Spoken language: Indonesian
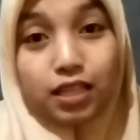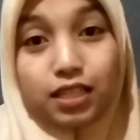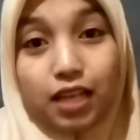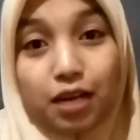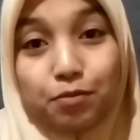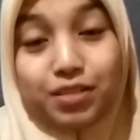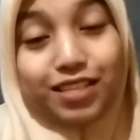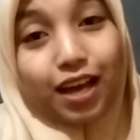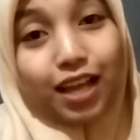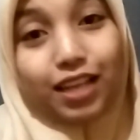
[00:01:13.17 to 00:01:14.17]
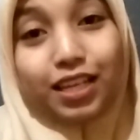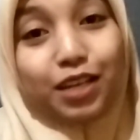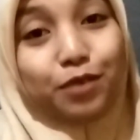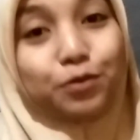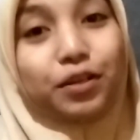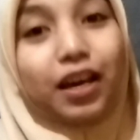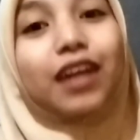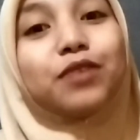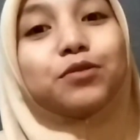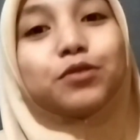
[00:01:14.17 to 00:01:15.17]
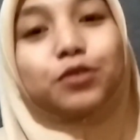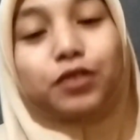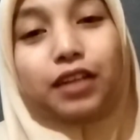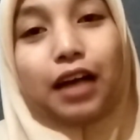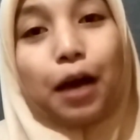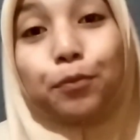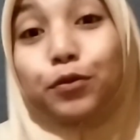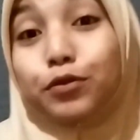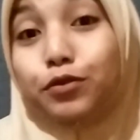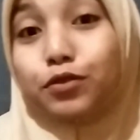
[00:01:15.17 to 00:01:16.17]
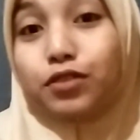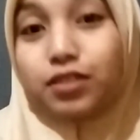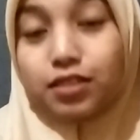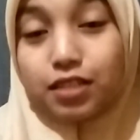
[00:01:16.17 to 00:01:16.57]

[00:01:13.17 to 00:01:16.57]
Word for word: yang bisa kalian gunakan untuk ke kampus,